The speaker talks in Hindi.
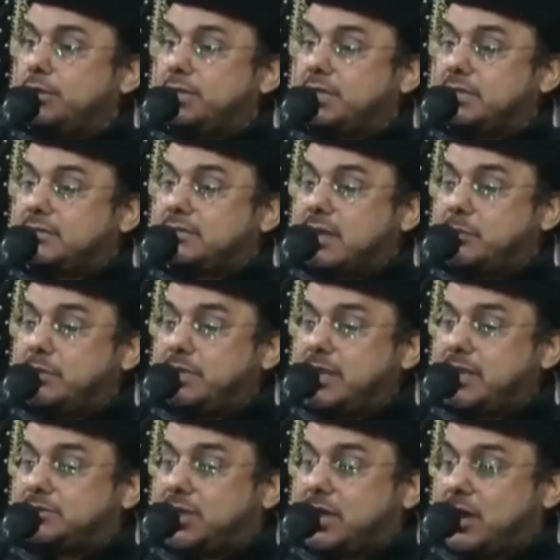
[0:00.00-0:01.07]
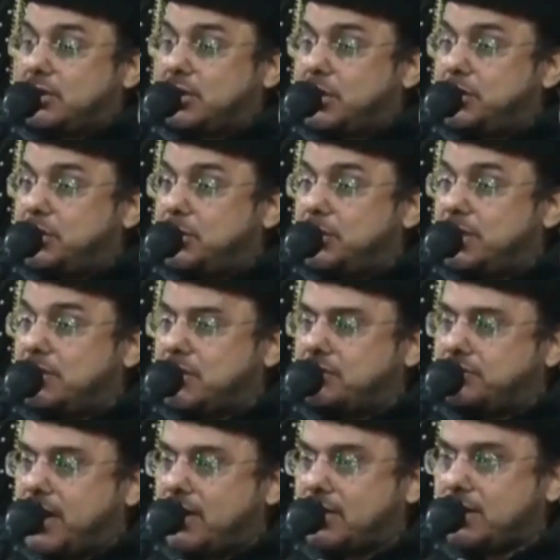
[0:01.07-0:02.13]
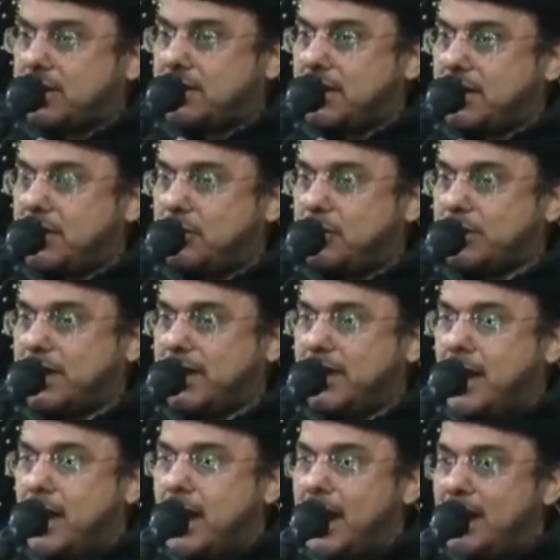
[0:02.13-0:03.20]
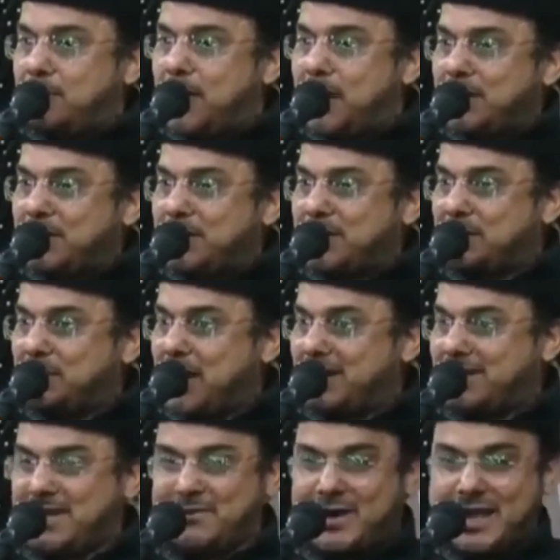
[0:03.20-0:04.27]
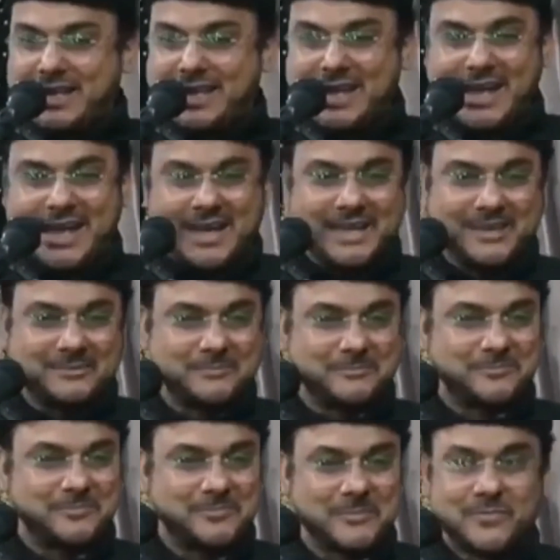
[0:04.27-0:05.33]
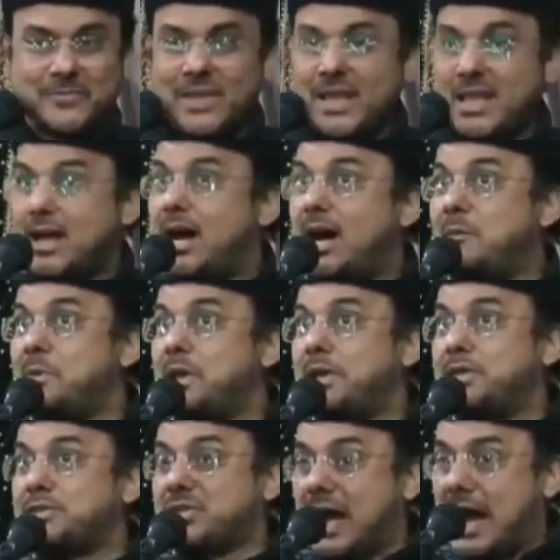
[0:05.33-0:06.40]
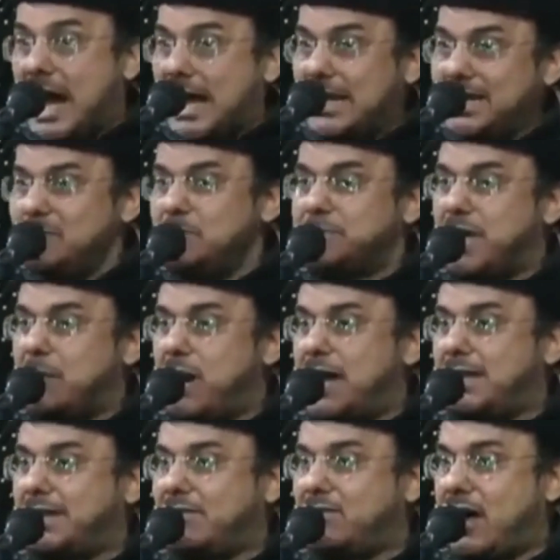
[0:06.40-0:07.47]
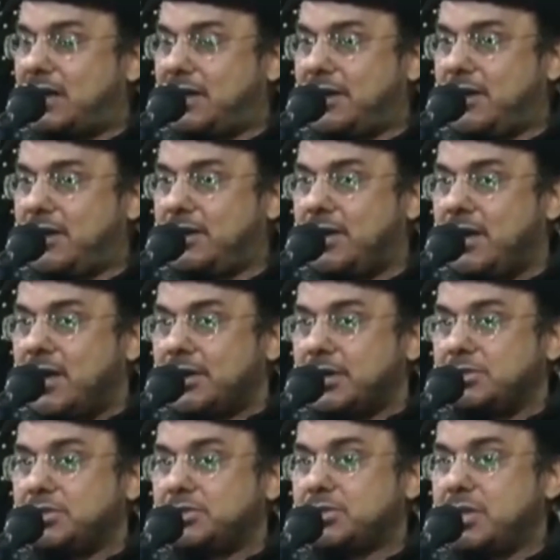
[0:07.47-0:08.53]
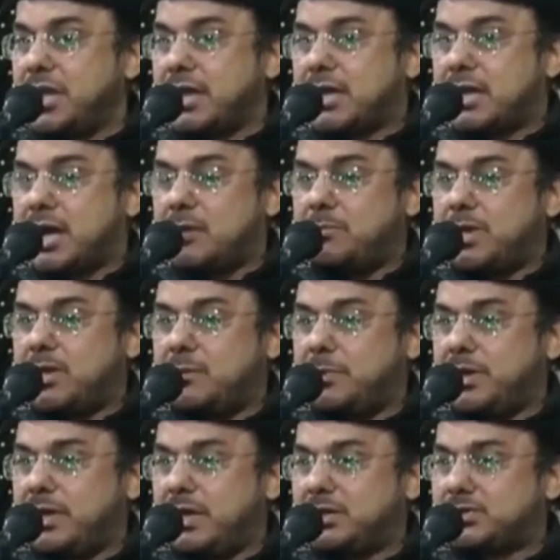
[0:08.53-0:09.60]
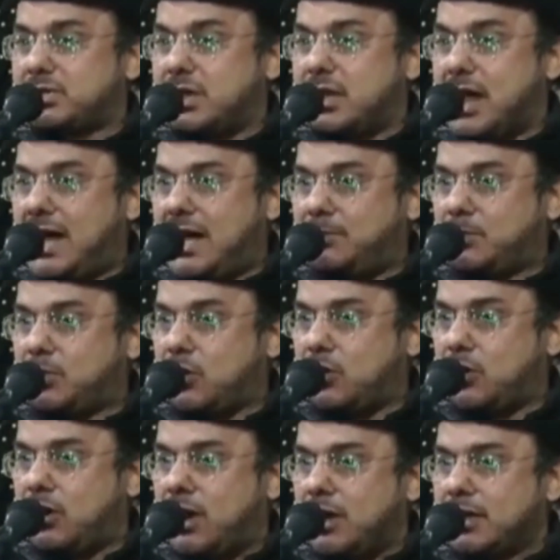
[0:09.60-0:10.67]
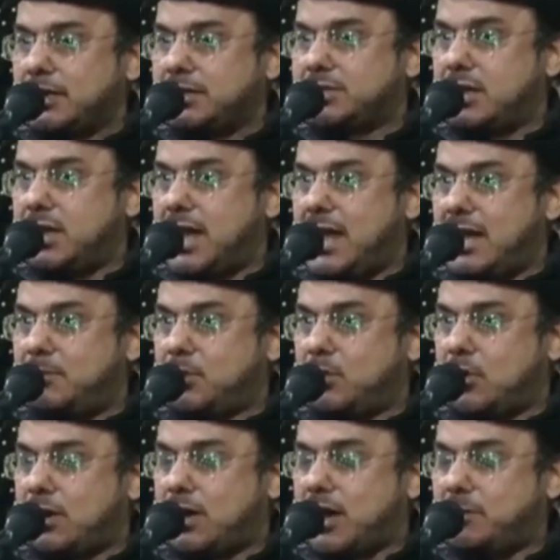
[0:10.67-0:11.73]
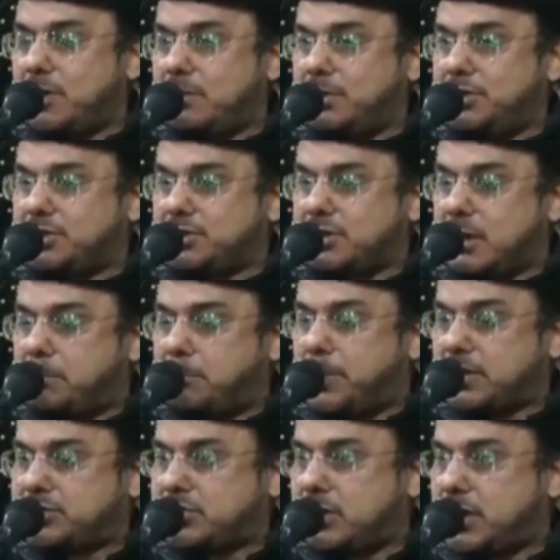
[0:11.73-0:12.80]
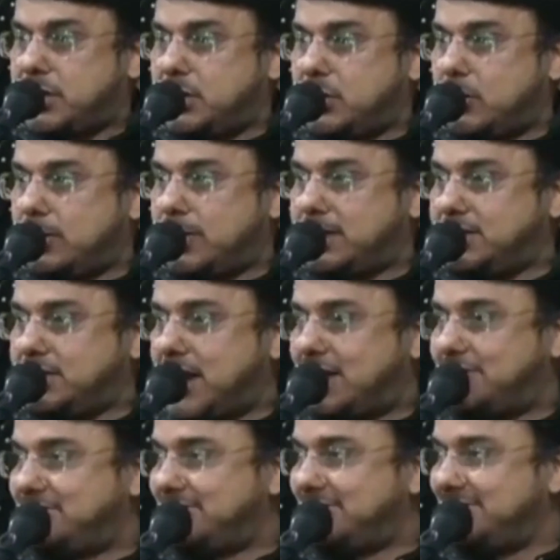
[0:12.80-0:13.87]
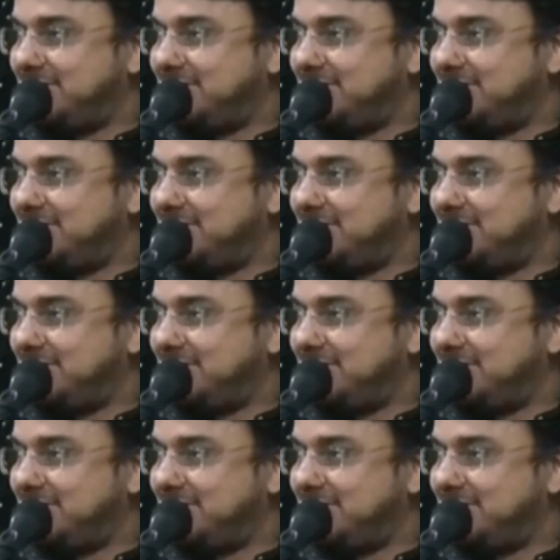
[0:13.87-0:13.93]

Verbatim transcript: उनकी तबीयत थिरक रही होगी वो फकर कर रहे होंगे हम अली के मानने वाले हैं हम इस आलिम के मानने वाले हैं कि जिसने कभी भी इस्लाम को इस्लाम को कभी भी जिसने पस्त नहीं होने दिया